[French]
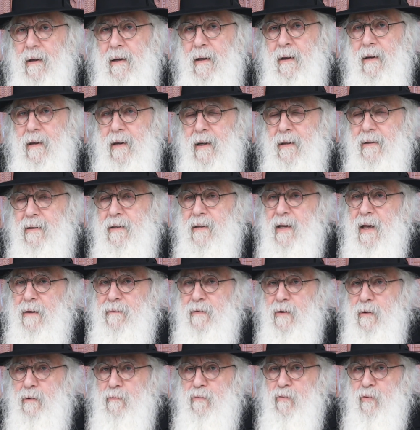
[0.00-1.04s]
il a dit, il y
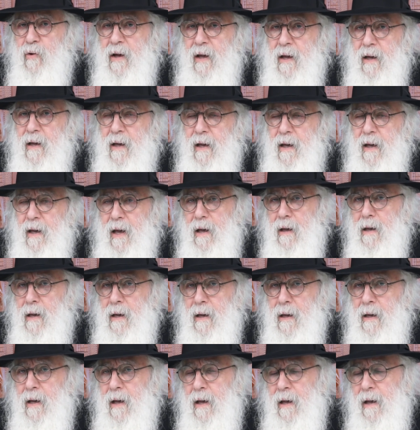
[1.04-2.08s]
avait une fois
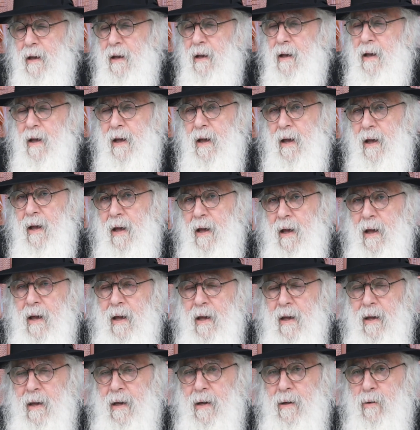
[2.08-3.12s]
un,
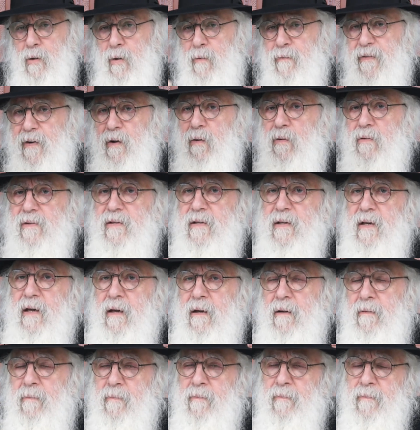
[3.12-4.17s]
un
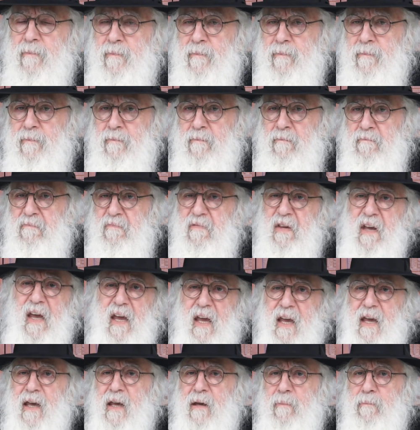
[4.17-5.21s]
conférencier
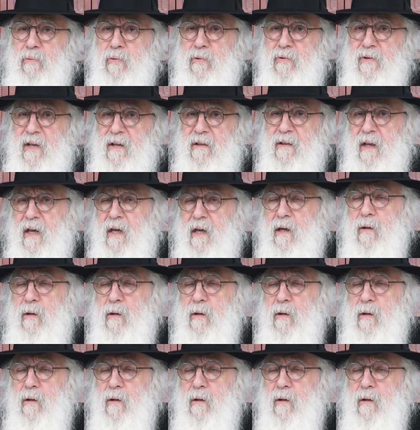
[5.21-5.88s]
très réputé, très